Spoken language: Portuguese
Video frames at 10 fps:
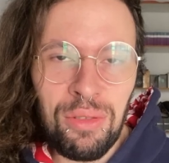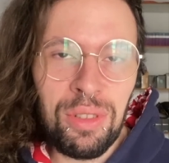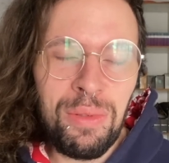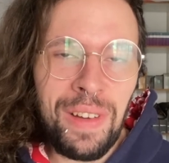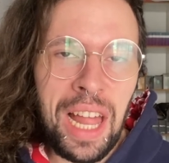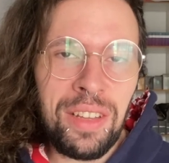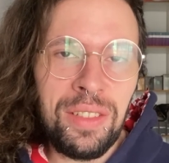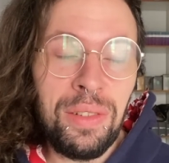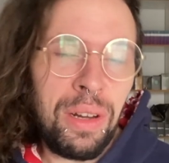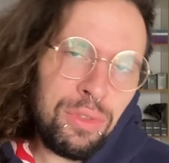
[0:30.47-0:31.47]
Ontem me falaram
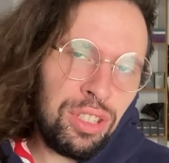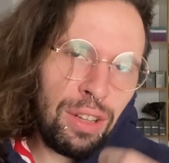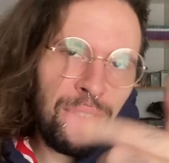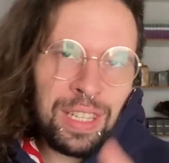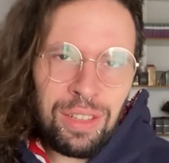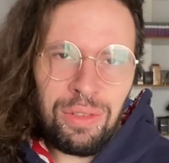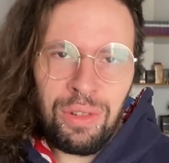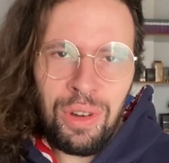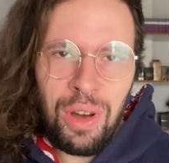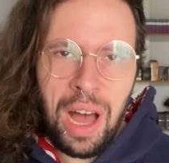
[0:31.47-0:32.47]
assim: não, você está
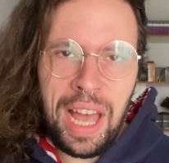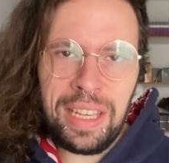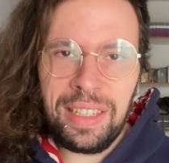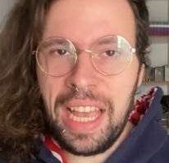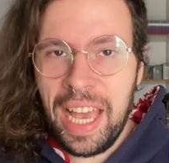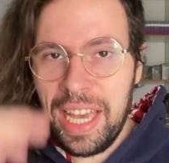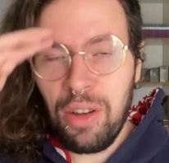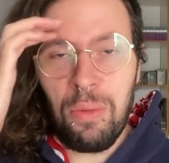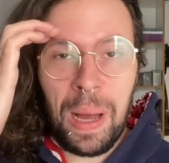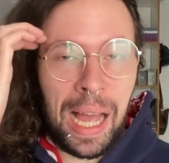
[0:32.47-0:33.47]
fazendo a resenha aí
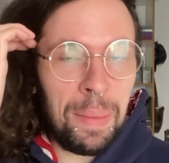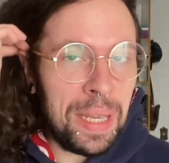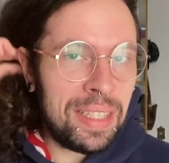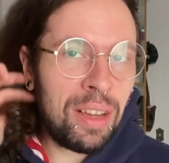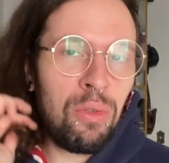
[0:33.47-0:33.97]
com uma camisa,